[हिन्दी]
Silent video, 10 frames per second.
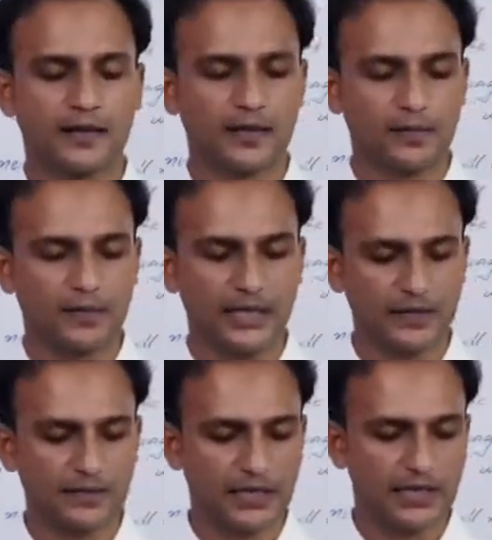
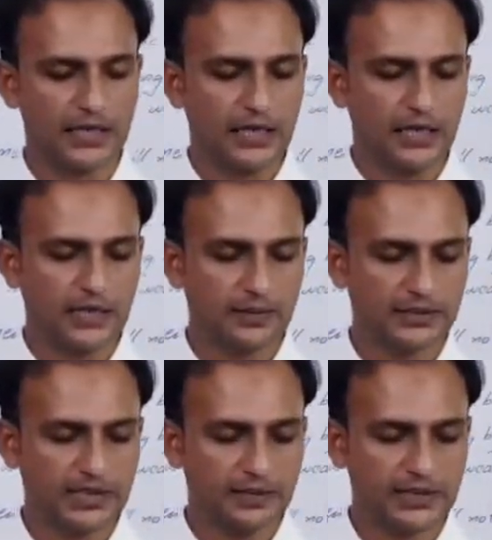कंप्लीट पे
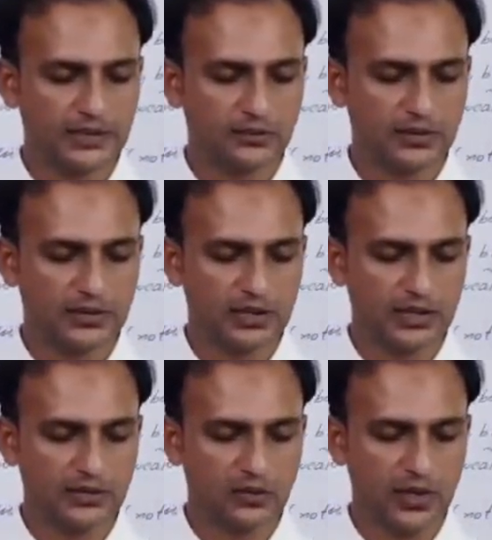नंबर थ्री पे देखिए स्टूडेंट
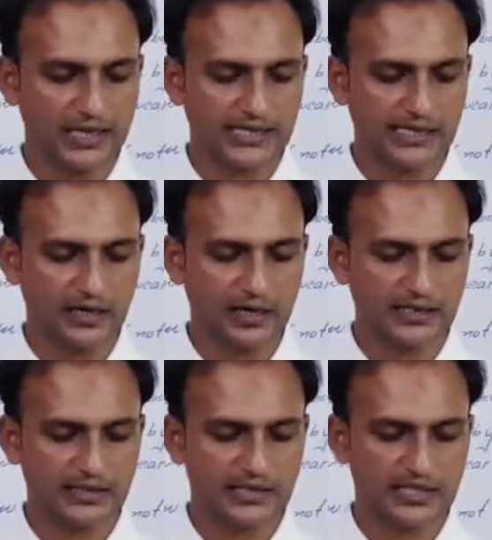ड्रग्स
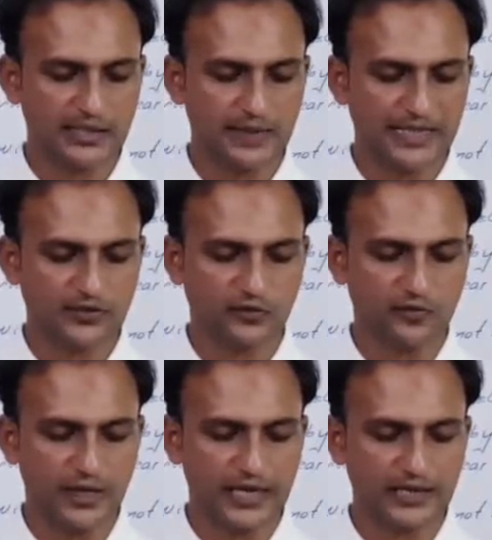काज डिस्टर्बेंस
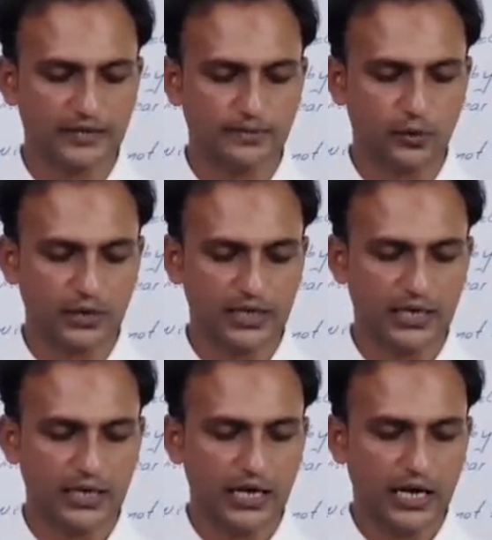ऑफ माइंड एंड बॉडी
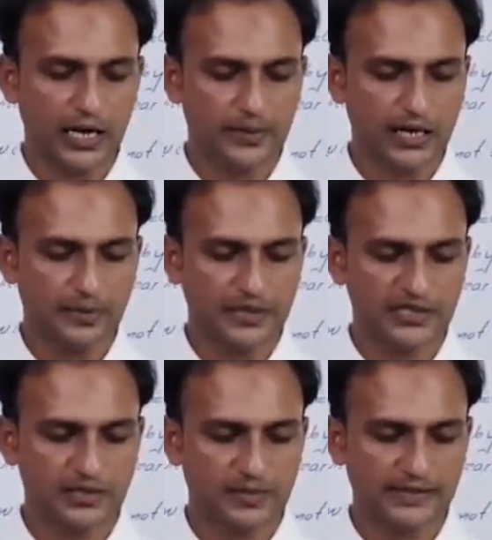अब यहाँ पे
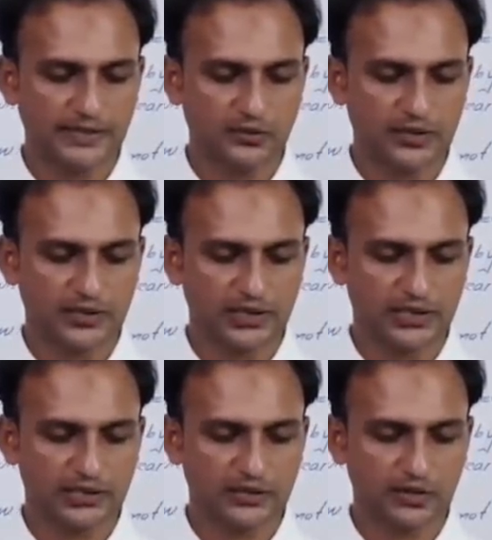डिस्टर्बेंस है स्टूडेंट इसका
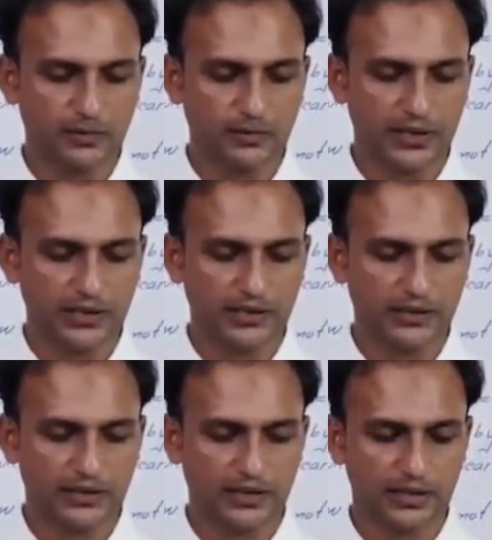देखना ट्रबल
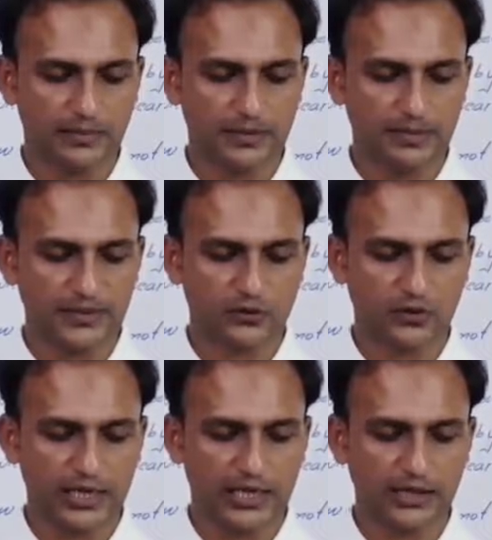नंबर बी पे
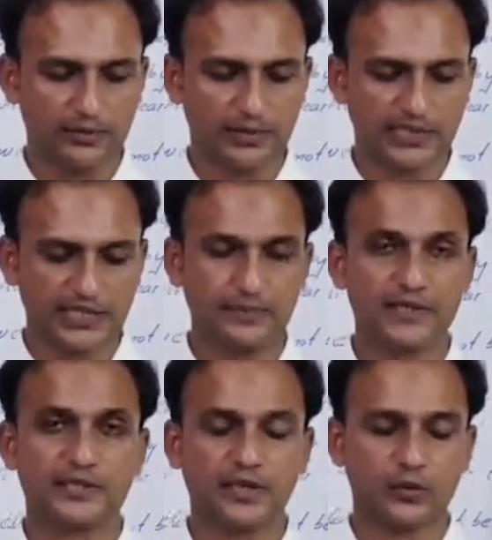जॉय है नंबर सी
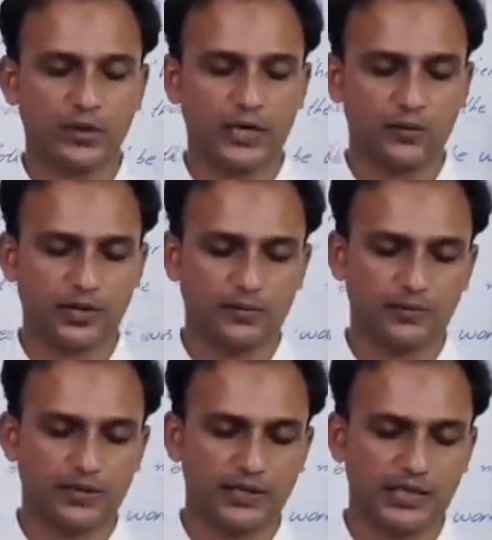पे सारो है और
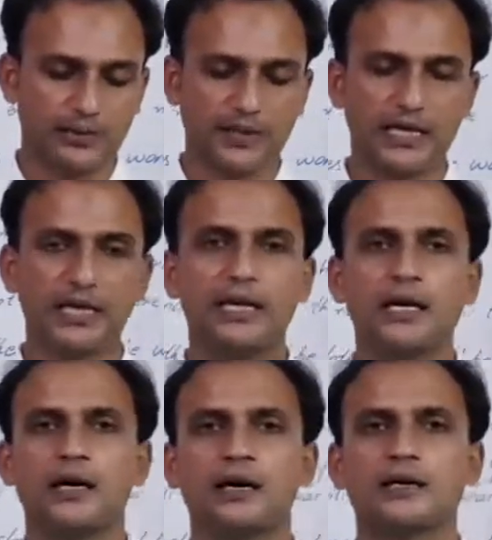नंबर डी पे
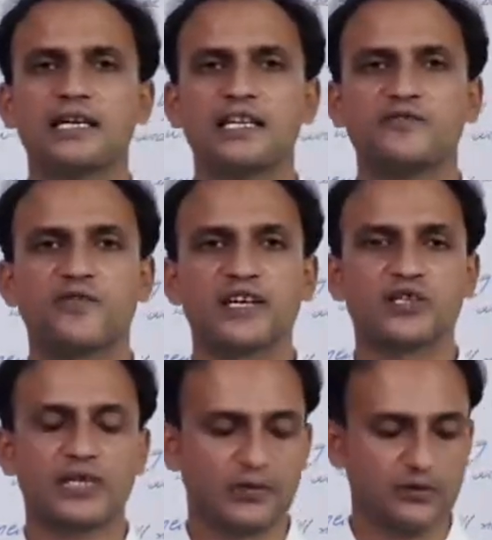
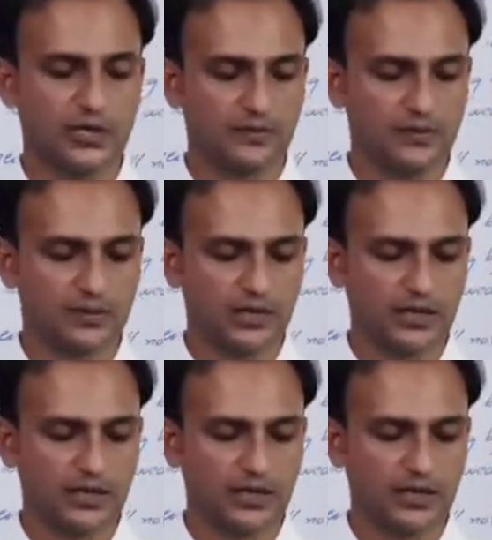सेटिस्फेक्शन है तो यहाँ पे स्टूडेंट